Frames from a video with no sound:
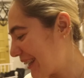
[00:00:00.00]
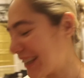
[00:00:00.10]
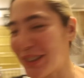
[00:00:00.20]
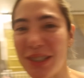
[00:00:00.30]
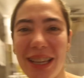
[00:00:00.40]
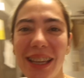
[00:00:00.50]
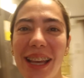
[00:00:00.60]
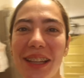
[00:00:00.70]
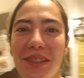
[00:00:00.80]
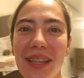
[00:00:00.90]
Ito si,
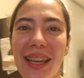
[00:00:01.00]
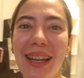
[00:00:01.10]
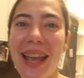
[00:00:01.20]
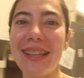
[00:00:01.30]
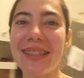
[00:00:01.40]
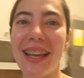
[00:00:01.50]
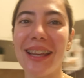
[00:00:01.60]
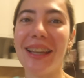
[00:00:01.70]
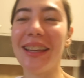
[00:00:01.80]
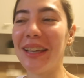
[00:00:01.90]
ano, si Eliza
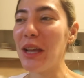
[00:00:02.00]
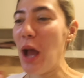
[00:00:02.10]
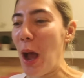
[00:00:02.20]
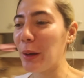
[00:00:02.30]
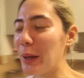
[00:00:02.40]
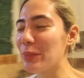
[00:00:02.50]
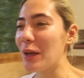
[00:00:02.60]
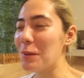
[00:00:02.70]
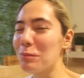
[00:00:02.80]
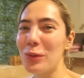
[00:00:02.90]
eh. Ang ganda
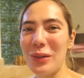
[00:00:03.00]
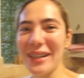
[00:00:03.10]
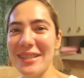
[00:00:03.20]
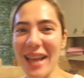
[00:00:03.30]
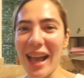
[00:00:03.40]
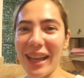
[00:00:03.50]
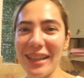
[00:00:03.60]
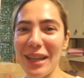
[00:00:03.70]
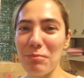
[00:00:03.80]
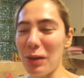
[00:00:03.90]
ng bungad sa
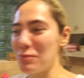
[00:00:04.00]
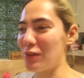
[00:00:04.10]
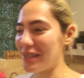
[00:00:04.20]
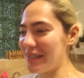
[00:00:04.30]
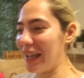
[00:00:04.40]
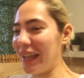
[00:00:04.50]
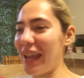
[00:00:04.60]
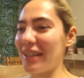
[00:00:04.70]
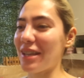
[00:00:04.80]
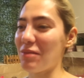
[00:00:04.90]
akin eh. Pagbukas ng
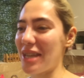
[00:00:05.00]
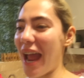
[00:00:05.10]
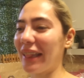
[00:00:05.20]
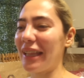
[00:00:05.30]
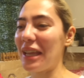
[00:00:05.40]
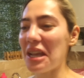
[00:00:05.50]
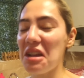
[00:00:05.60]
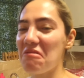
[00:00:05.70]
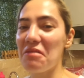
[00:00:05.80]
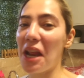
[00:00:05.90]
gate, sabi niya, ate,
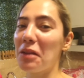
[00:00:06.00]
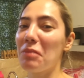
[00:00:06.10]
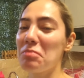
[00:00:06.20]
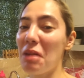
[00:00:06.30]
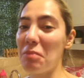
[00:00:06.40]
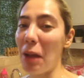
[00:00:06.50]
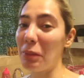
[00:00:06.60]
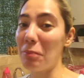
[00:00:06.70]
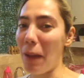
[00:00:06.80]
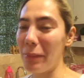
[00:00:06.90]
wala na
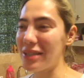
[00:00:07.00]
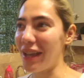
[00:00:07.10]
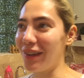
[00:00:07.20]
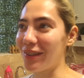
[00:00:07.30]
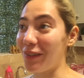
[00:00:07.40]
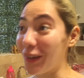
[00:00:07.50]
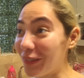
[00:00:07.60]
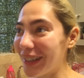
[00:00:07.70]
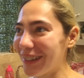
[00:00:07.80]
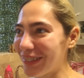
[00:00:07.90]
magmamami-mami sa'yo. Sabi ko
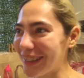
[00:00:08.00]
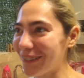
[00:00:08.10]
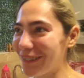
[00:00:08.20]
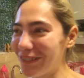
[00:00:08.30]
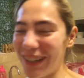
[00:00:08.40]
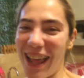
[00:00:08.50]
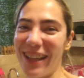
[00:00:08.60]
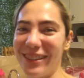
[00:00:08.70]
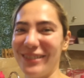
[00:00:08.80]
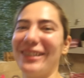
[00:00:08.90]
ba, napatulog mo
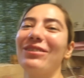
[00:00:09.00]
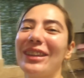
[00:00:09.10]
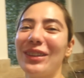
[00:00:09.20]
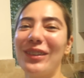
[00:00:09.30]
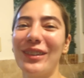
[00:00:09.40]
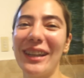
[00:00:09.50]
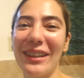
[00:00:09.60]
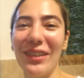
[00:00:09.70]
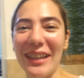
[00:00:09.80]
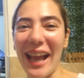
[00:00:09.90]
na? Oo, oh, napatulog na
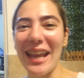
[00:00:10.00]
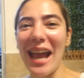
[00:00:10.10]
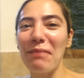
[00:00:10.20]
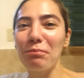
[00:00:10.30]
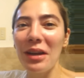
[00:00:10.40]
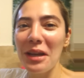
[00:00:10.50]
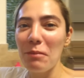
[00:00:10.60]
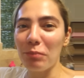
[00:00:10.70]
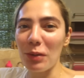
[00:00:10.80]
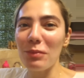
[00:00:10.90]
daw niya. Kaya,
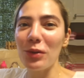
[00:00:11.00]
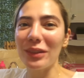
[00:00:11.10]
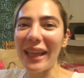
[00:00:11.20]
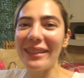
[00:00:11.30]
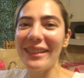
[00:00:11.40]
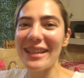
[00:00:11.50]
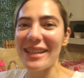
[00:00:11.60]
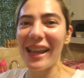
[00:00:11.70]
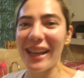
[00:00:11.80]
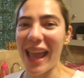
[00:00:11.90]
promoted na si
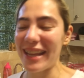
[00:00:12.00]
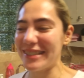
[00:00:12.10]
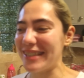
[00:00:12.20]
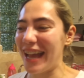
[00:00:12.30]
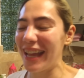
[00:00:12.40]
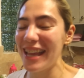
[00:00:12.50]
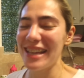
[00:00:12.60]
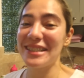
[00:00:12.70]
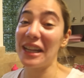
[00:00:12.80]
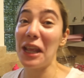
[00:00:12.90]
Eliza.
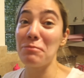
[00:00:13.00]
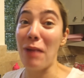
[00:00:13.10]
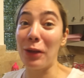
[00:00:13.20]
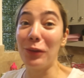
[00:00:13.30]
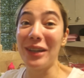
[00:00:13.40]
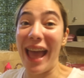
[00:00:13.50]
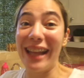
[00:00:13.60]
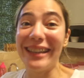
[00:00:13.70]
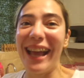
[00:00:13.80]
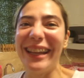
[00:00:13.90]
Siya na yung bagong
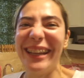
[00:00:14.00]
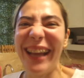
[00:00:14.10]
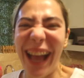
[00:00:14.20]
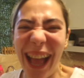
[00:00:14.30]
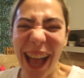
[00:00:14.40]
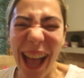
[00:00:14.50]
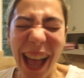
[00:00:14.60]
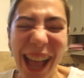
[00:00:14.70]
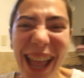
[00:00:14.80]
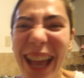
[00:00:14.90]
nanay.
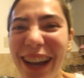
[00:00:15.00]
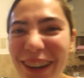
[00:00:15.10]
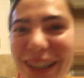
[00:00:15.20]
o,